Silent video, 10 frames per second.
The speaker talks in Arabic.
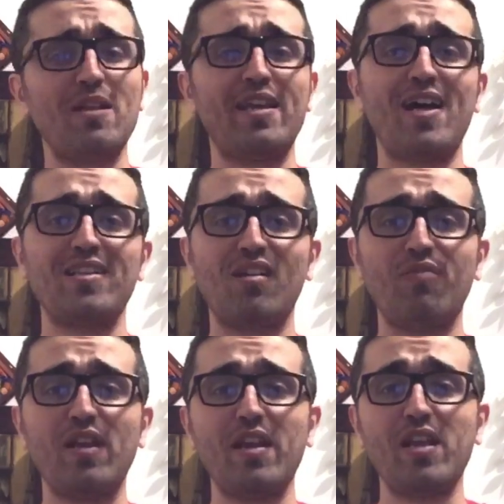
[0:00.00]
من الكادر
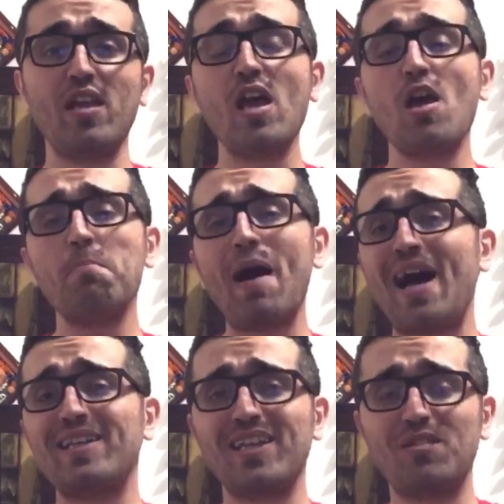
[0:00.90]
الفني ما
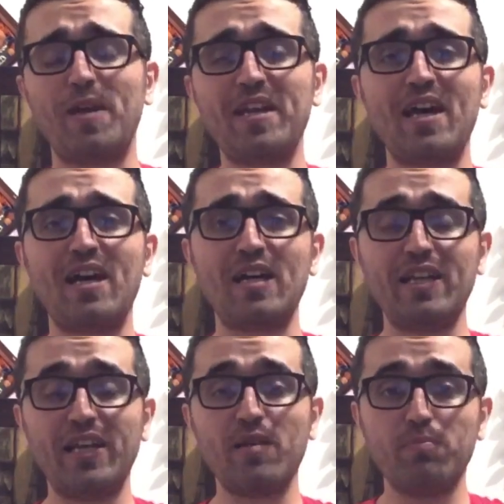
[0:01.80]
حدا يتبناها
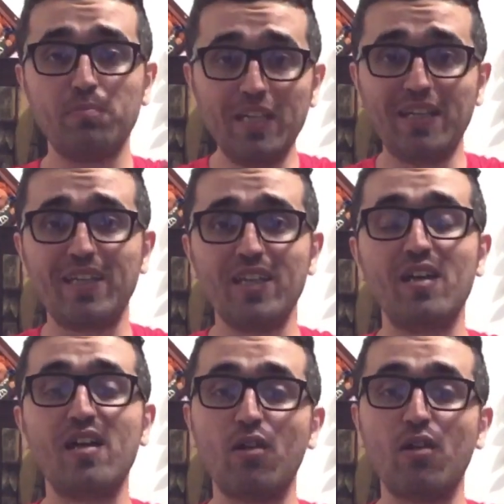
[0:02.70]
نحن بنحكي آه،